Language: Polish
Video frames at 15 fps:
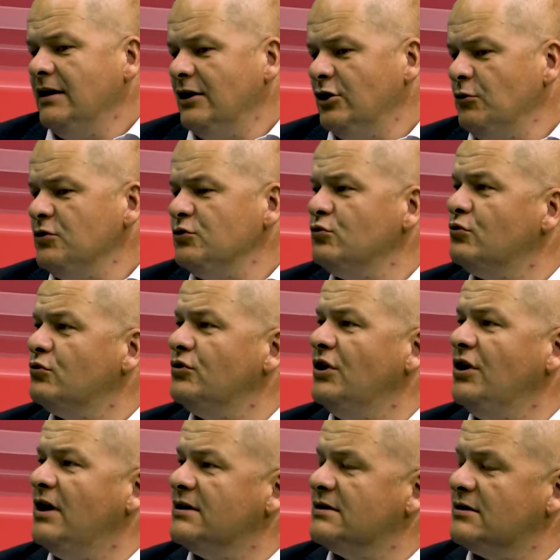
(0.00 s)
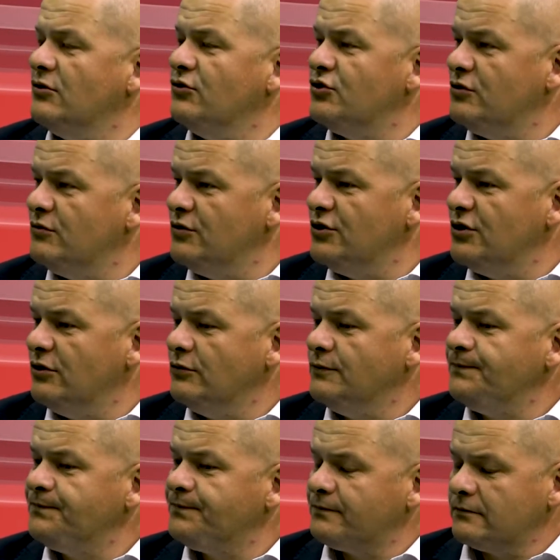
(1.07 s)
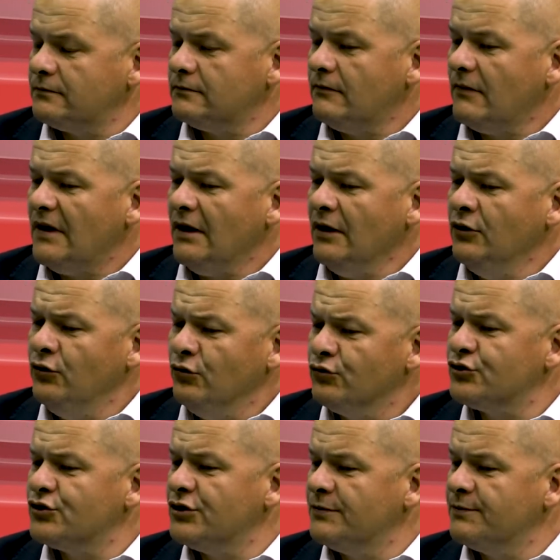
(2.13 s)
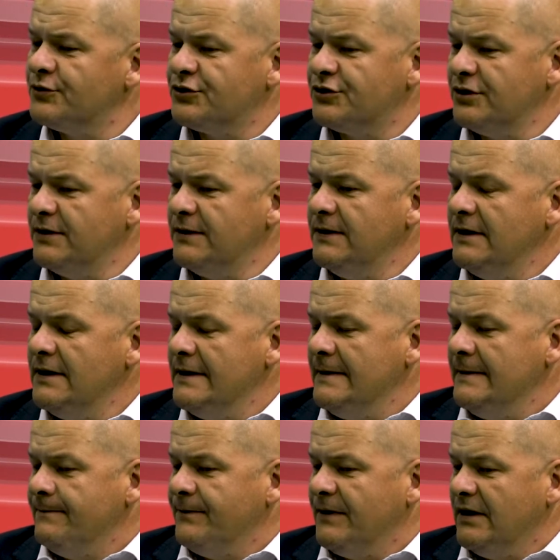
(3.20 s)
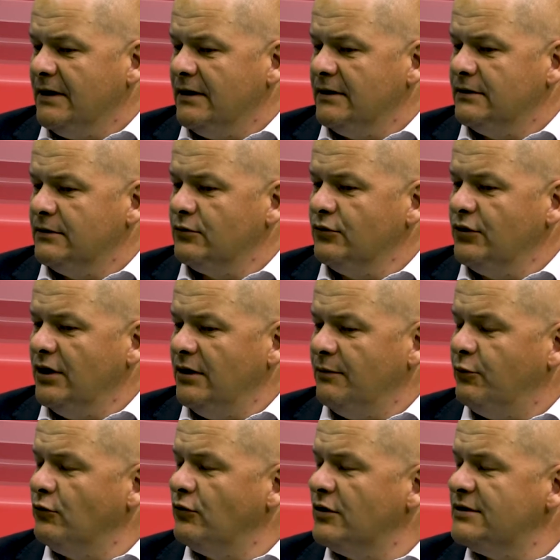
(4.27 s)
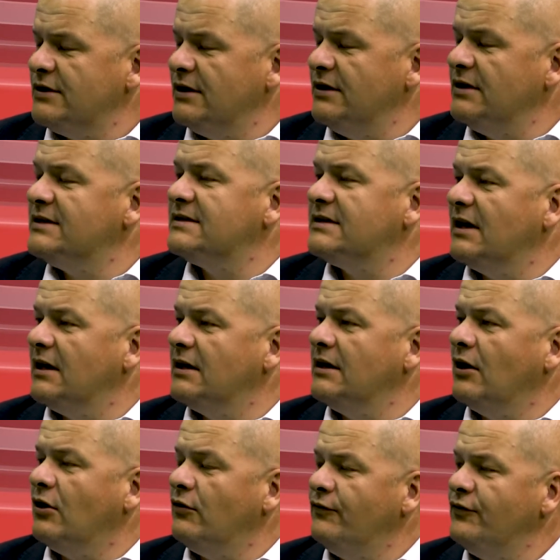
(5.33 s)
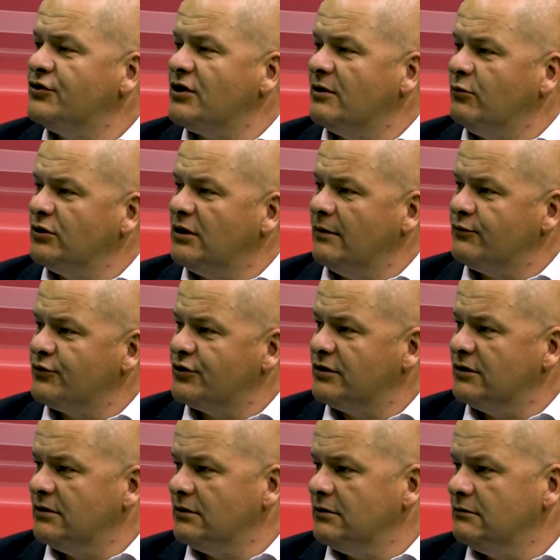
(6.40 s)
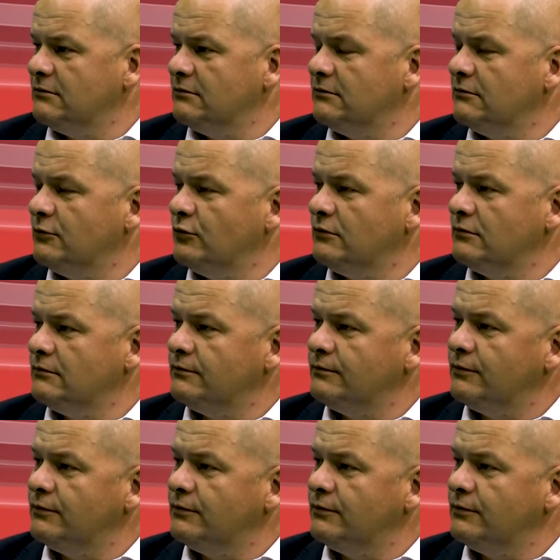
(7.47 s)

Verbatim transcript: Natomiast utrudnienia skończyły się już przy e, drugiej północnej nitce Jachowicza, bo tam przy mm,